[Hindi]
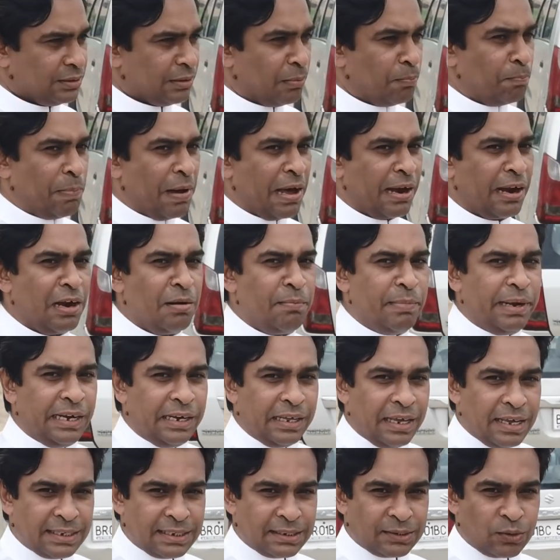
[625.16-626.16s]
चंपारण
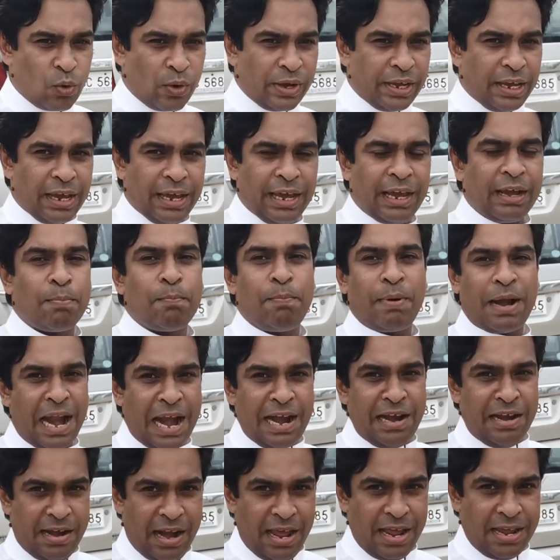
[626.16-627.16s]
मीट किस कोई एक
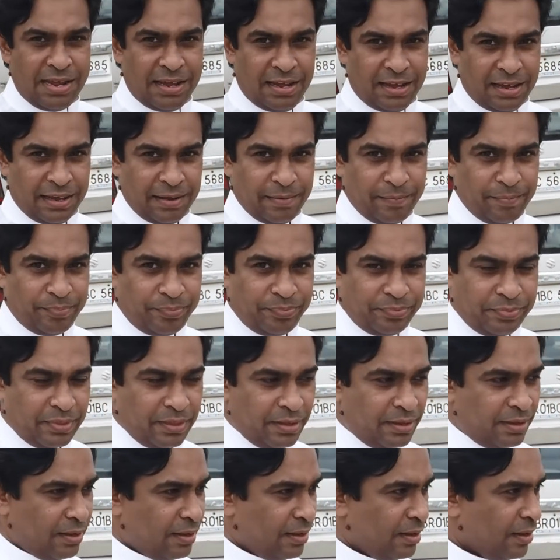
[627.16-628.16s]
ब्रांड नहीं है
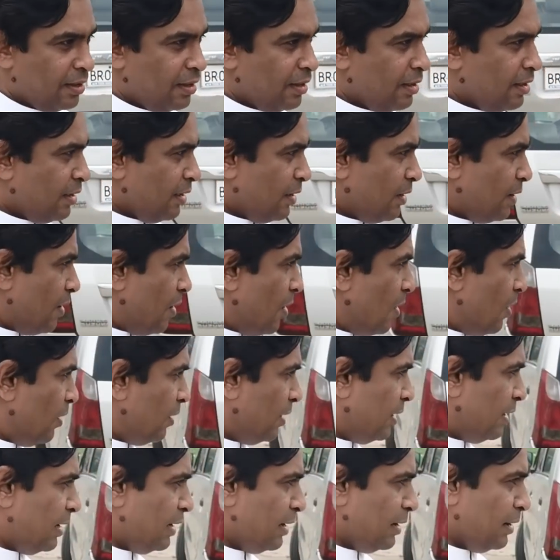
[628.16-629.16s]

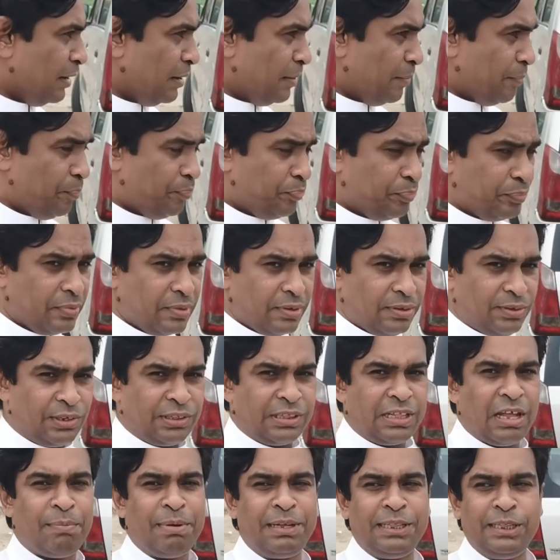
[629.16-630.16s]
और
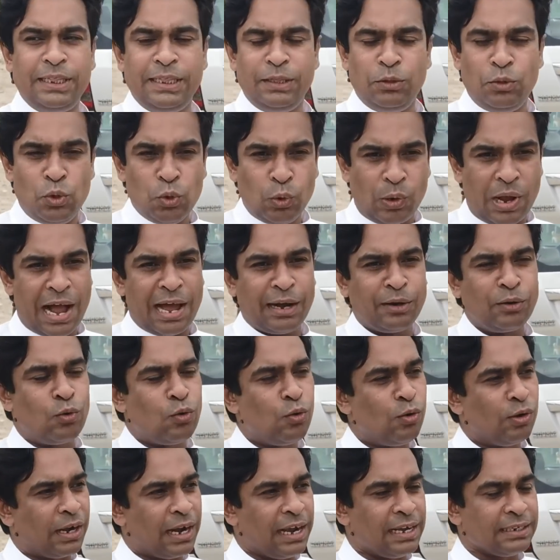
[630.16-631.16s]
जितने भी दुकान
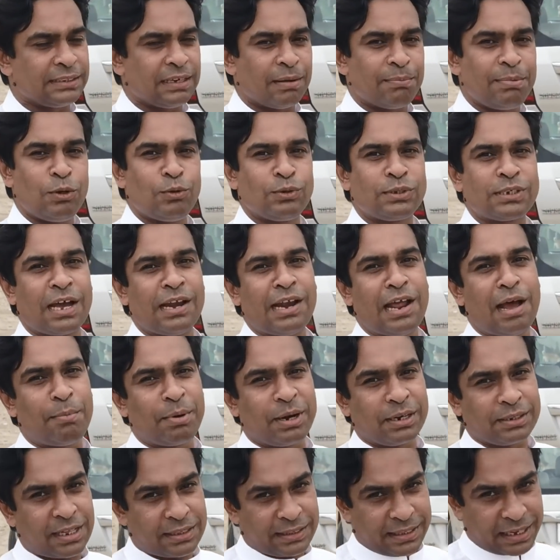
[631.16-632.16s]
खुल रहे हैं सभी उसका
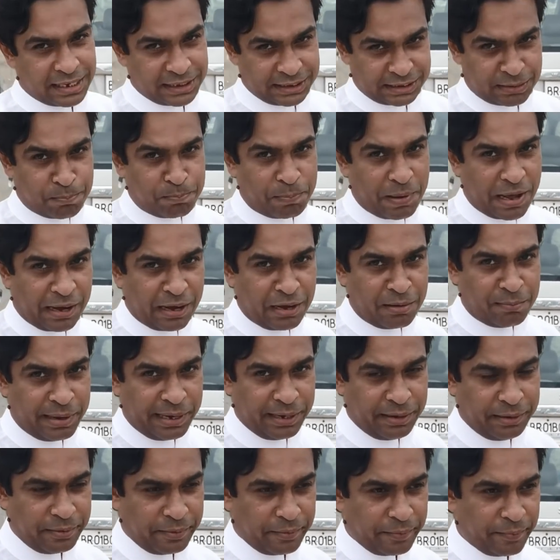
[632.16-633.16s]
नाम रख देते हैं चंपारण
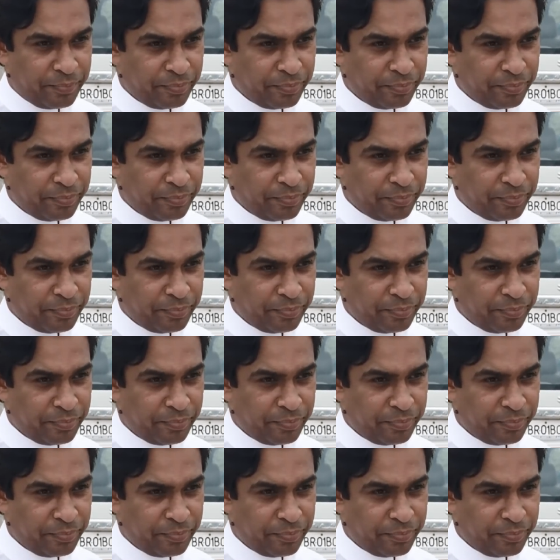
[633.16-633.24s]
मीट